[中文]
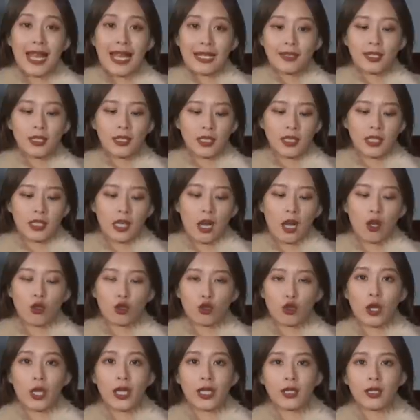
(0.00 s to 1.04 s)
打底，然后
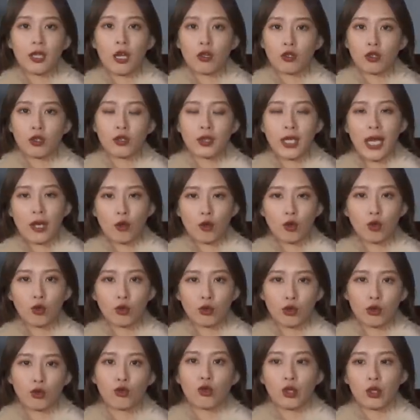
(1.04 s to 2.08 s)
穿一条牛仔
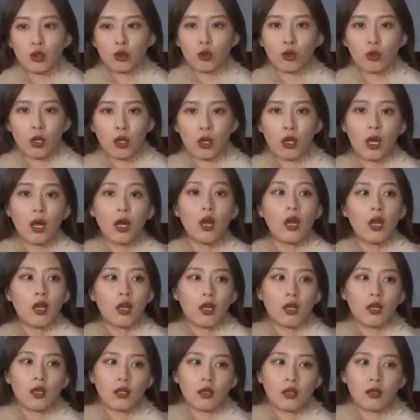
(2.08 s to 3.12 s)
裤就最多了。
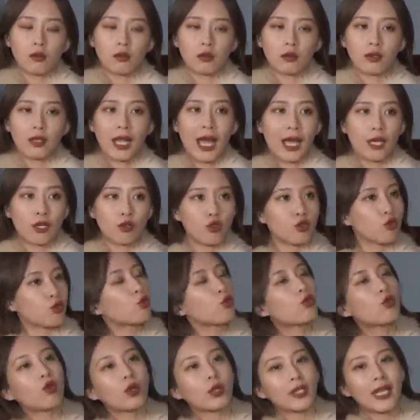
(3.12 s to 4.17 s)
嗯，那
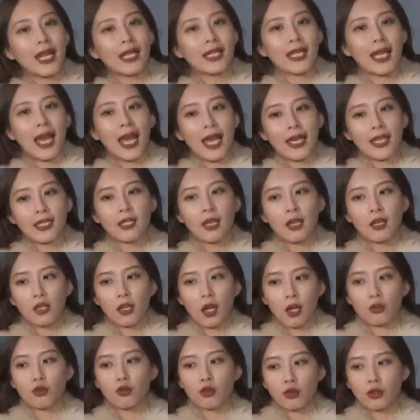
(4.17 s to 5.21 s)
如果大家还想
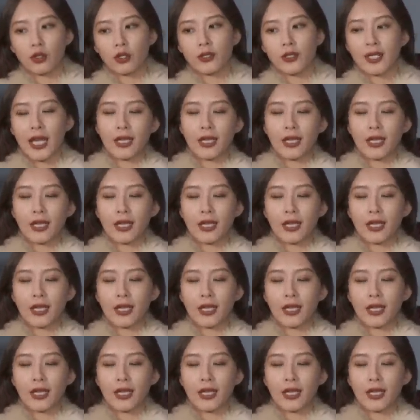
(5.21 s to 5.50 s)
要就是